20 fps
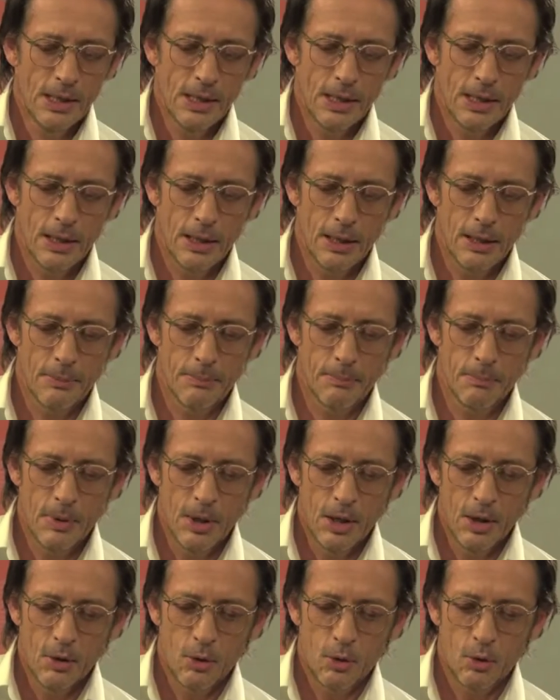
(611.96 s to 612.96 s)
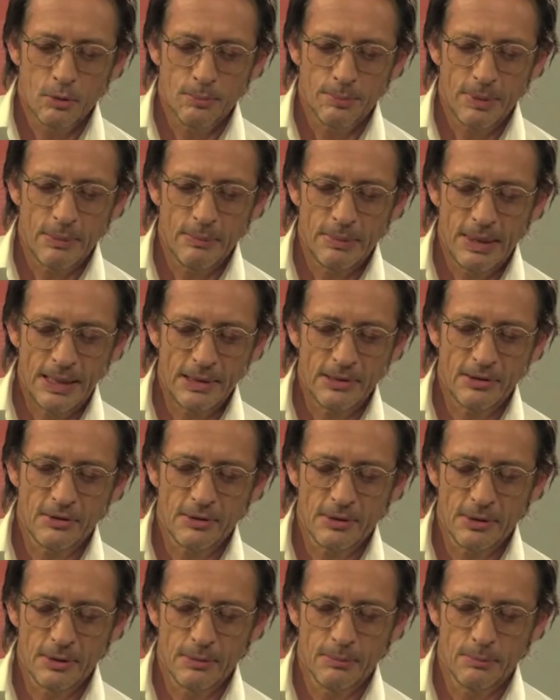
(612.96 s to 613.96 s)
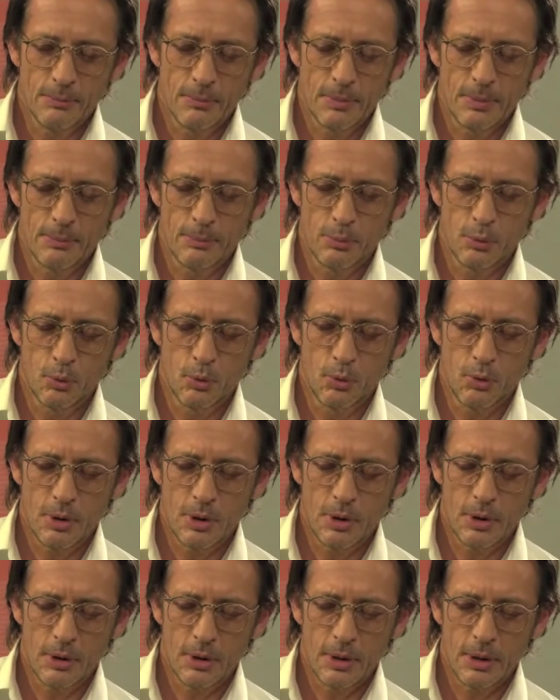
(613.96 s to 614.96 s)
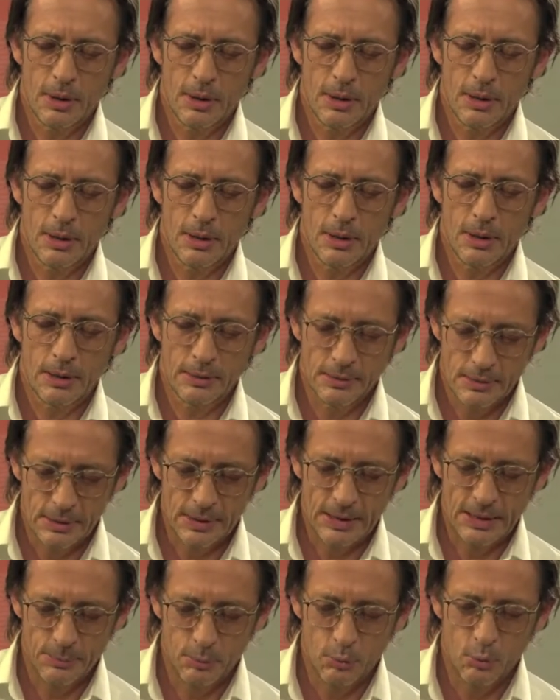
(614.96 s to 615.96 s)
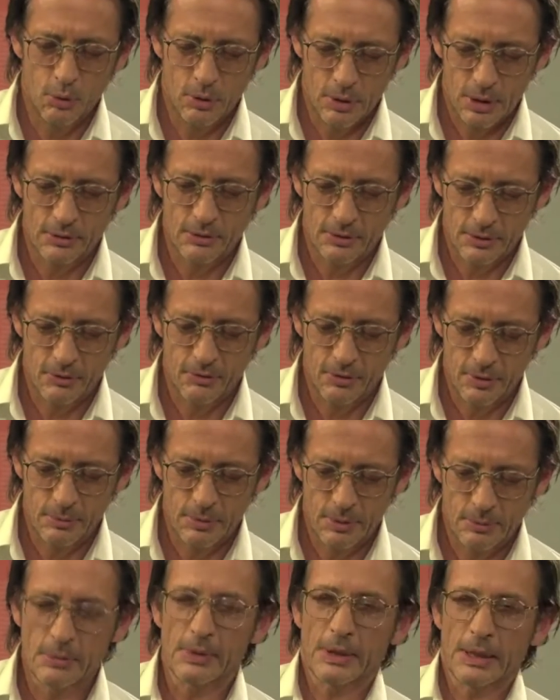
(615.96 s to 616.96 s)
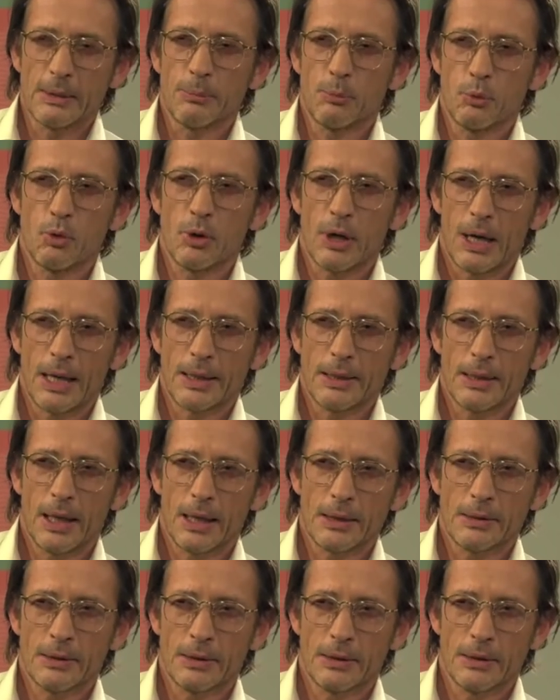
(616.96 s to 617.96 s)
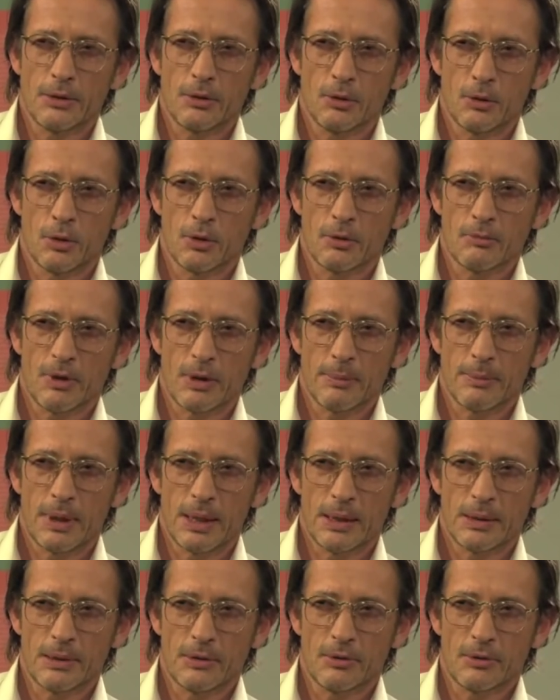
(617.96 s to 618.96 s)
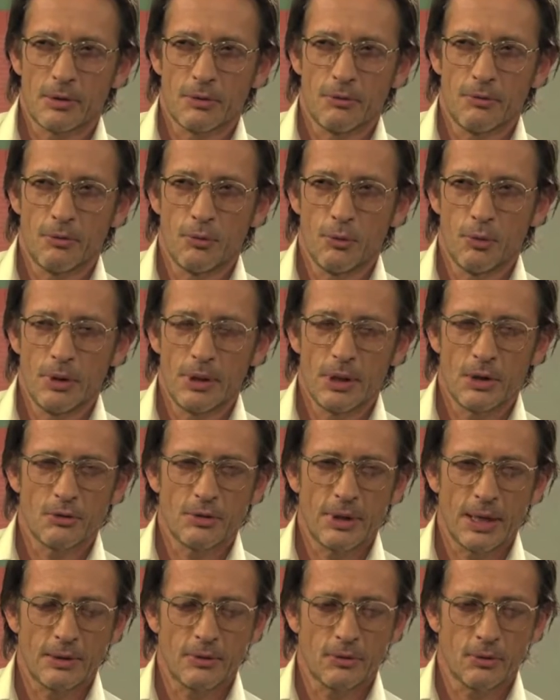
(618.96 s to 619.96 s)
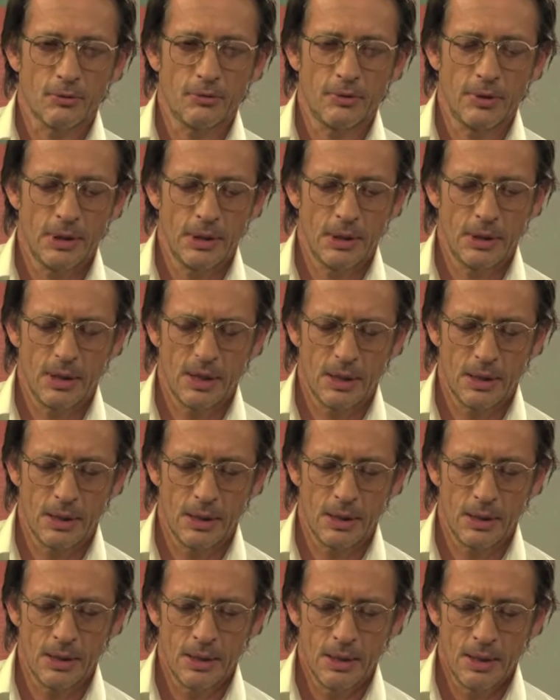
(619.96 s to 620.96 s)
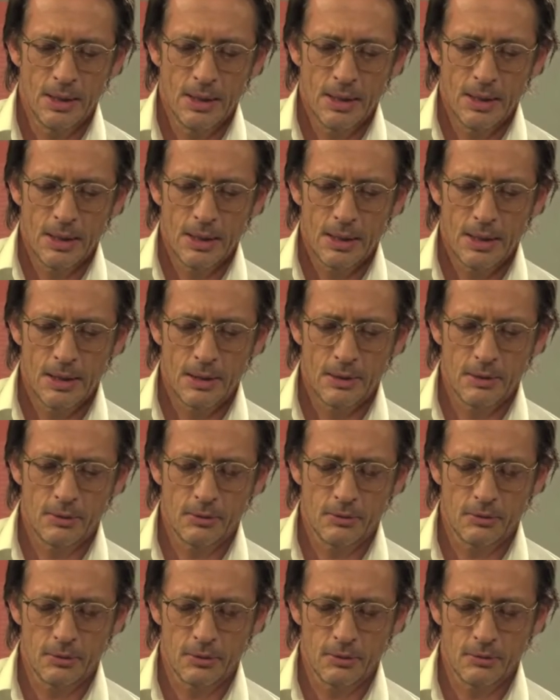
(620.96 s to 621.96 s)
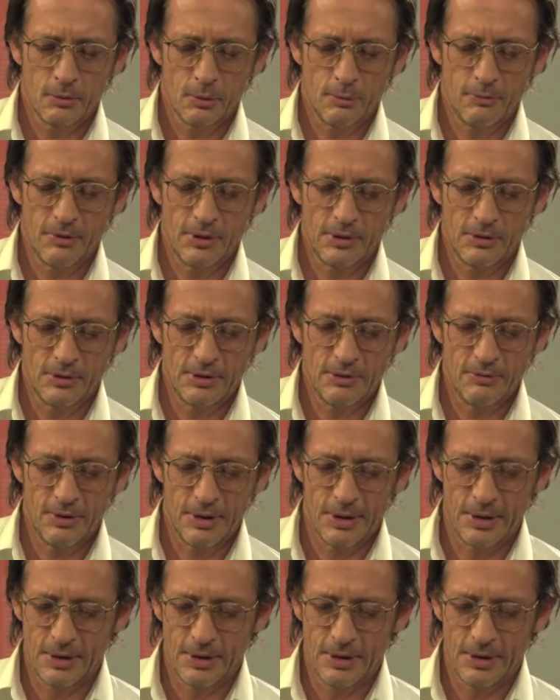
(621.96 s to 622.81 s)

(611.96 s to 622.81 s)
Ähm, und beim letzten Buch Drehbuch, also es fing mit dem Drehbuch an, hatte ich irgendwann mal das Gefühl, da steckt so viel äh, subversiver